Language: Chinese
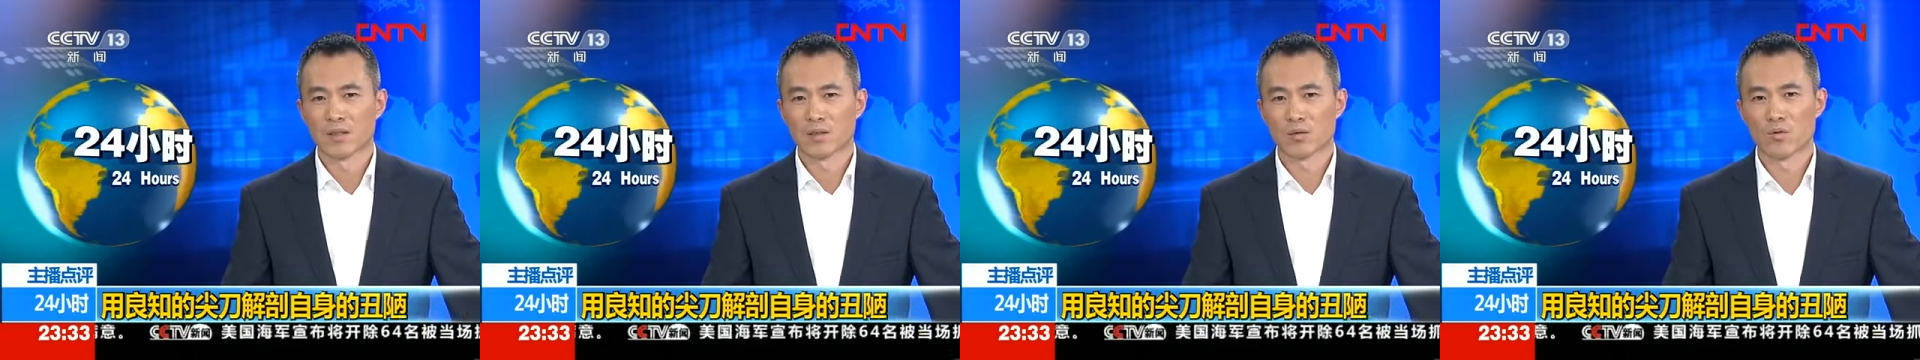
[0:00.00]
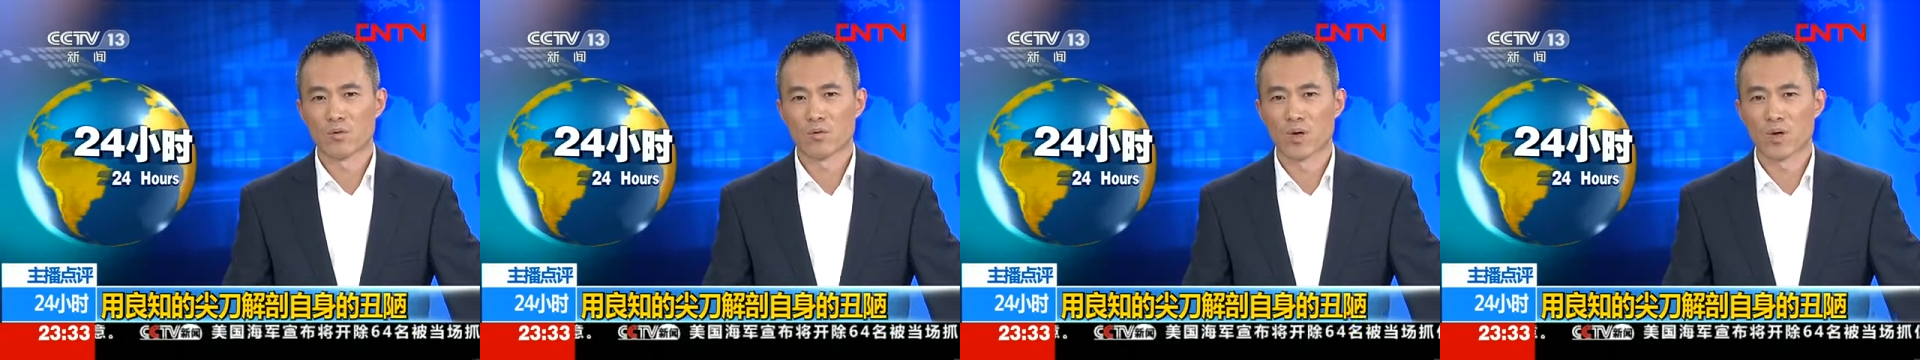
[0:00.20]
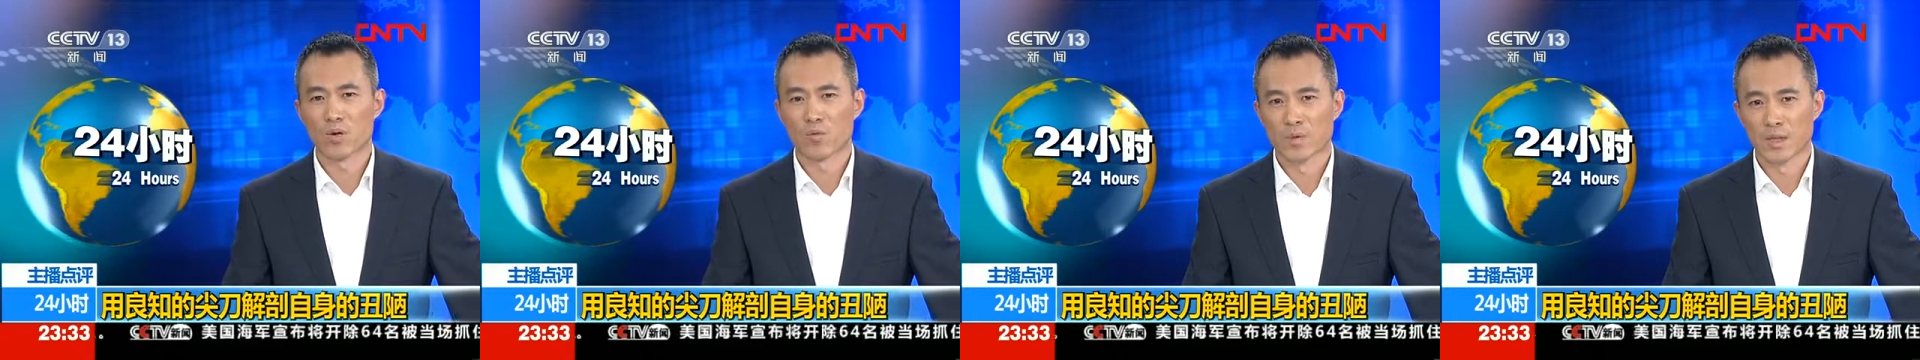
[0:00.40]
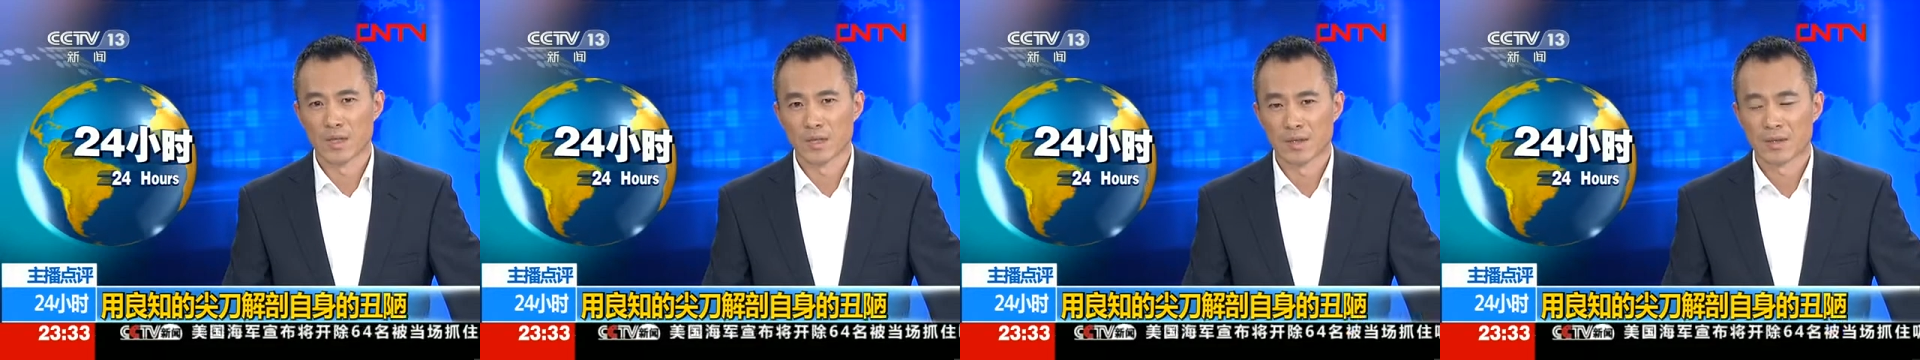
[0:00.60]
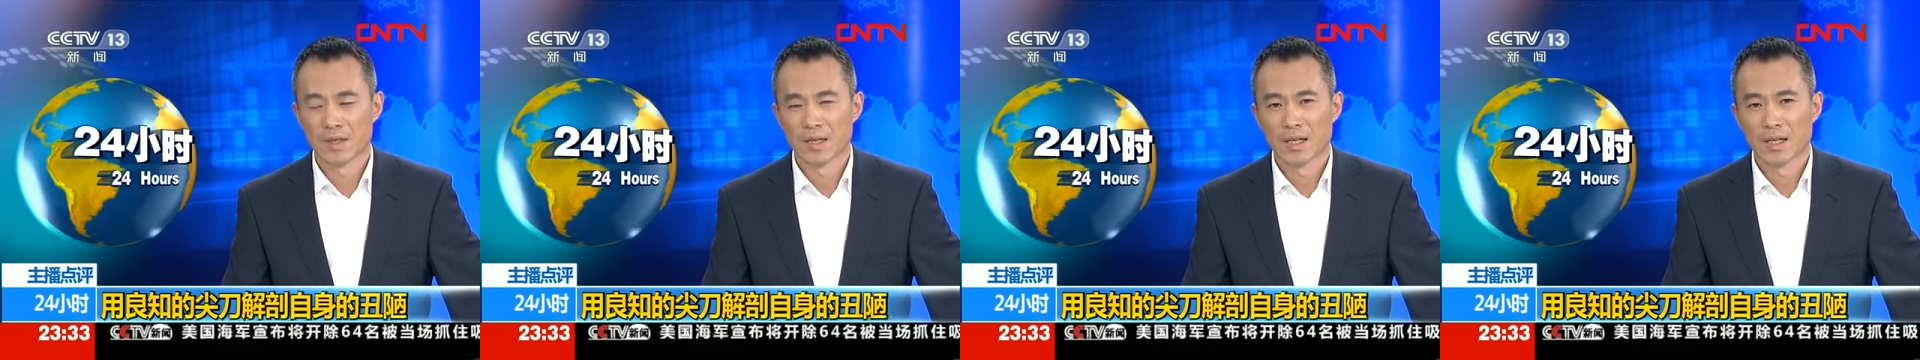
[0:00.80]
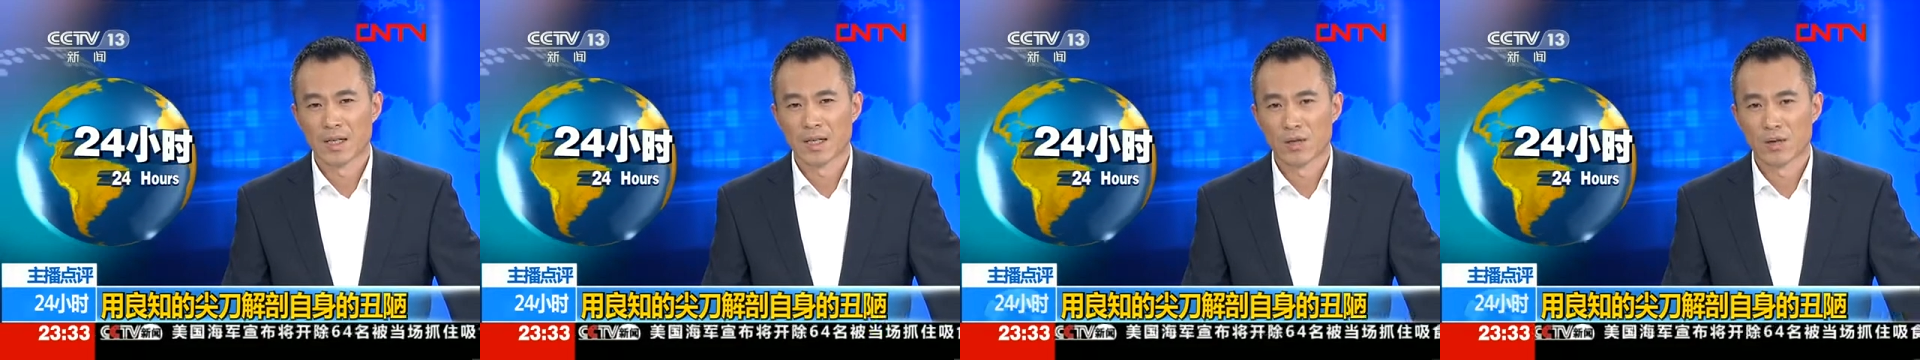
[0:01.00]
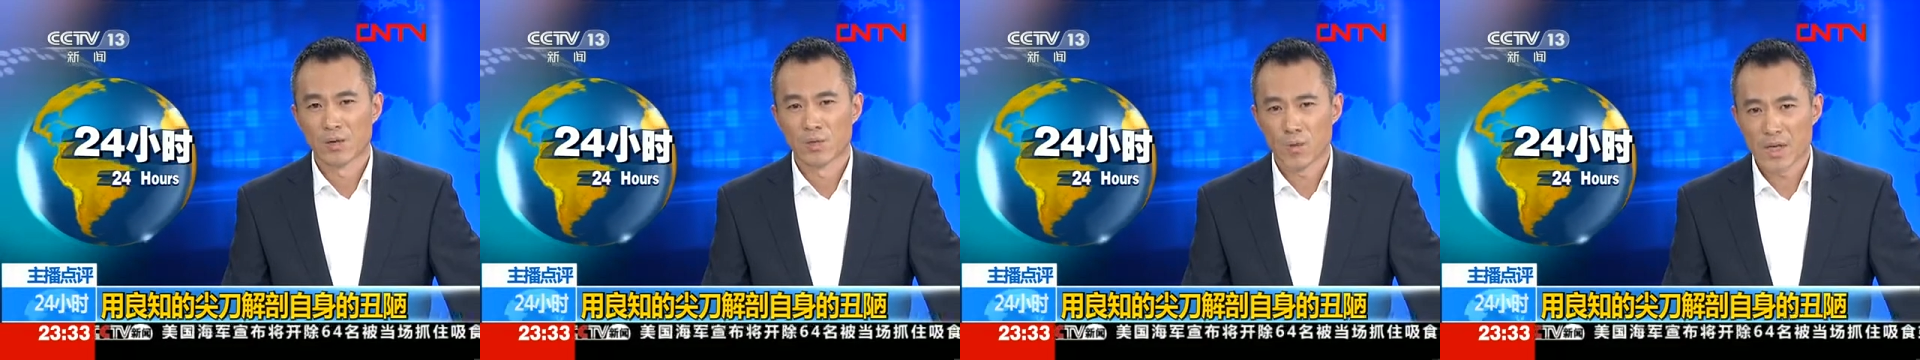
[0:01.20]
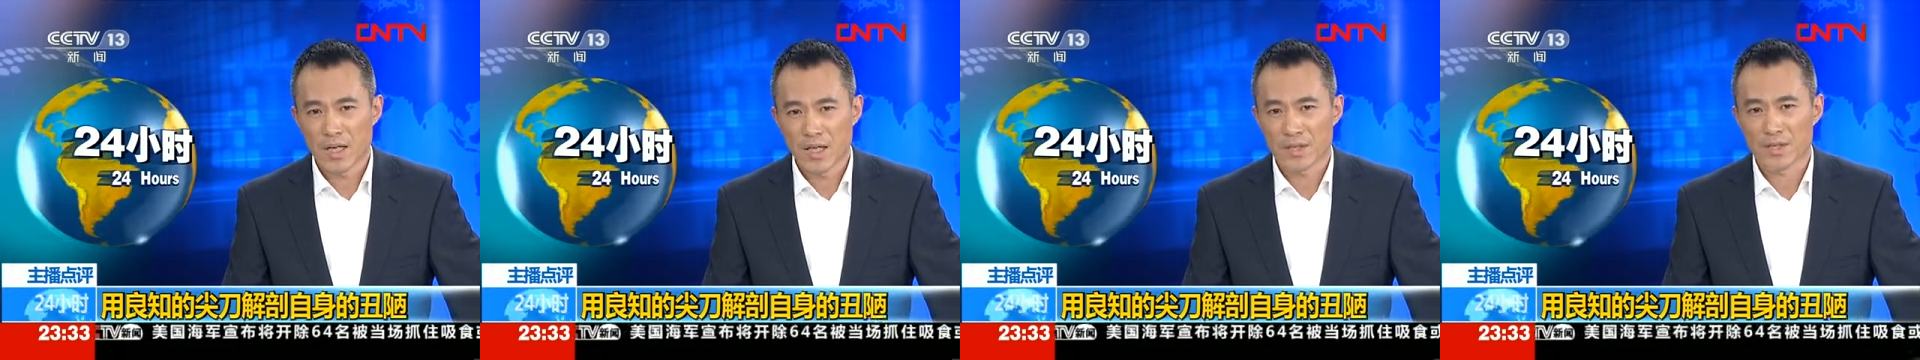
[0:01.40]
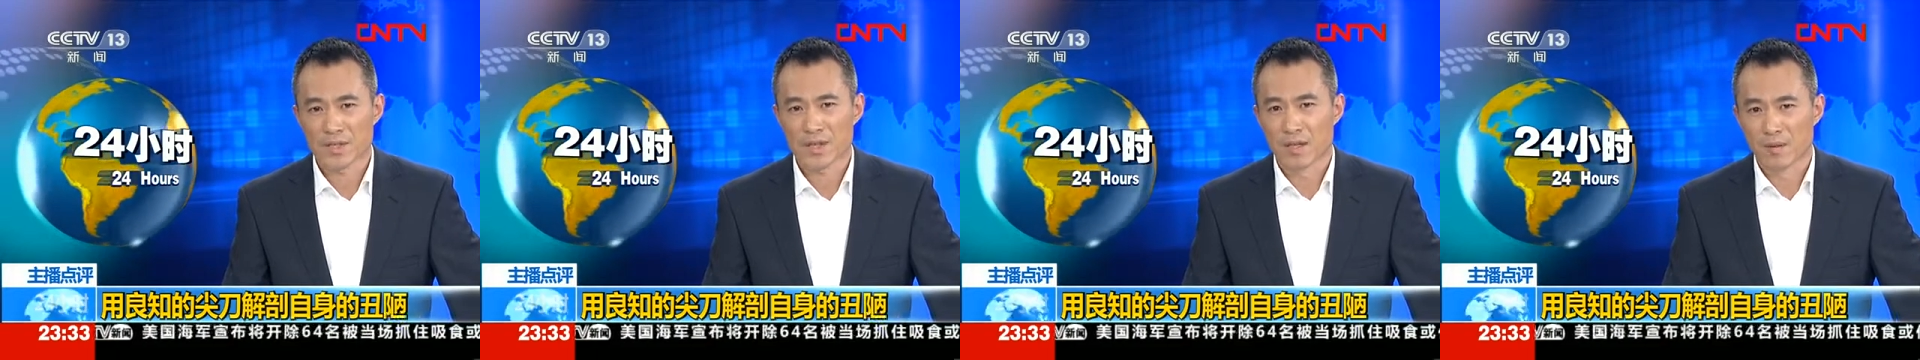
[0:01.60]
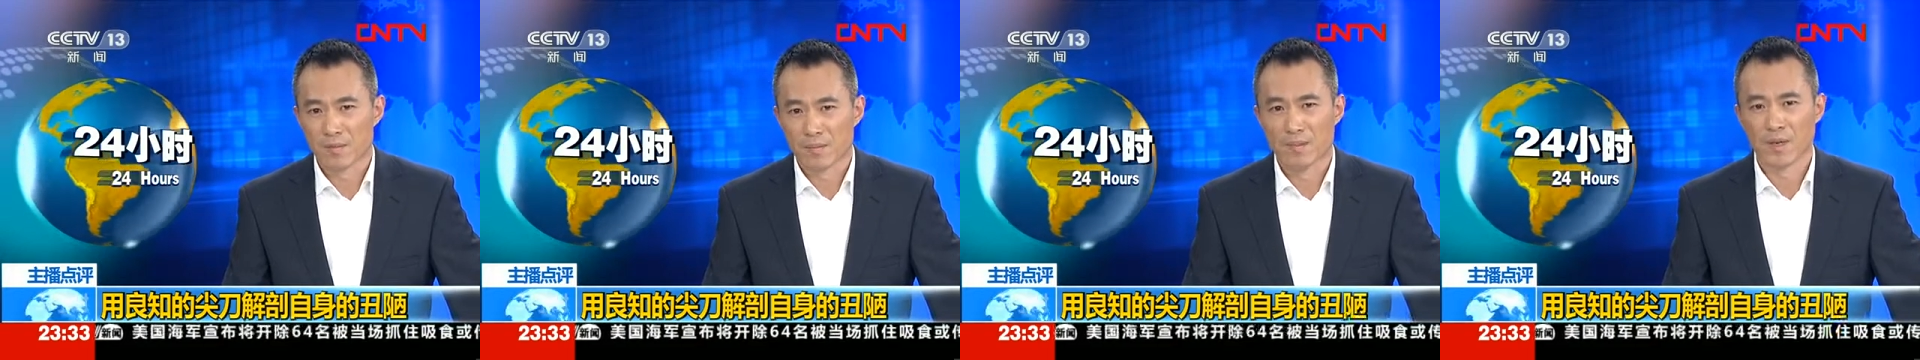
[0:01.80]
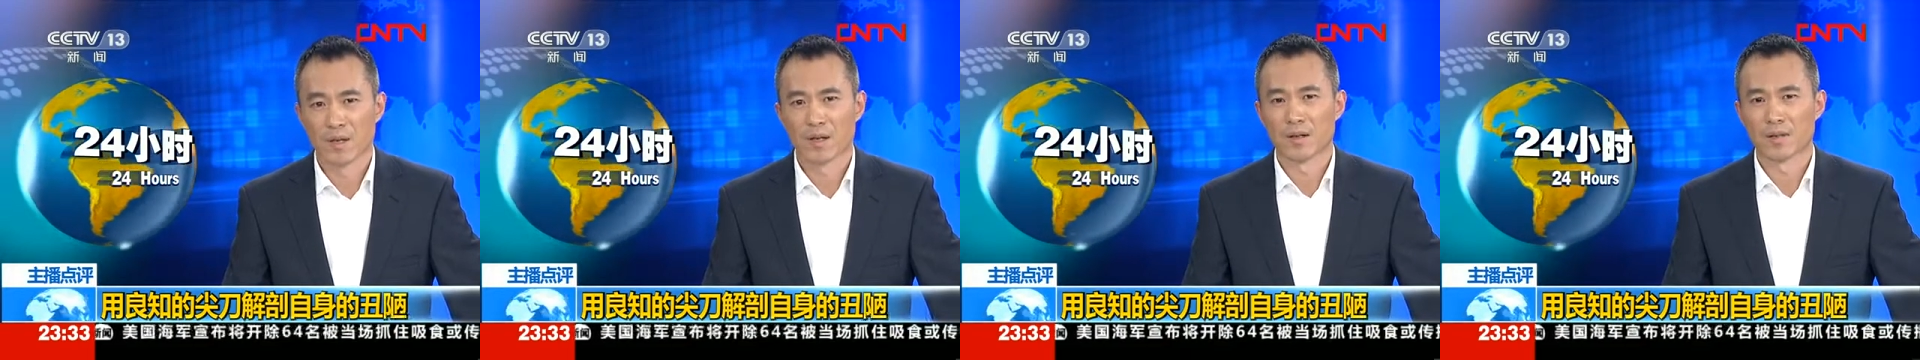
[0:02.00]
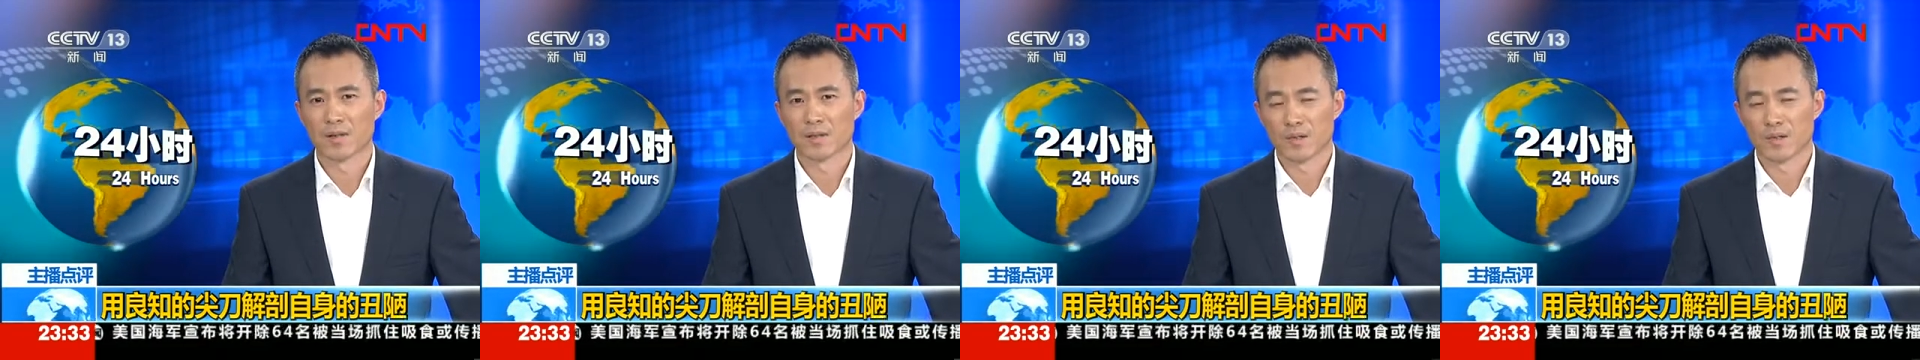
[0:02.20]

都会问：为什么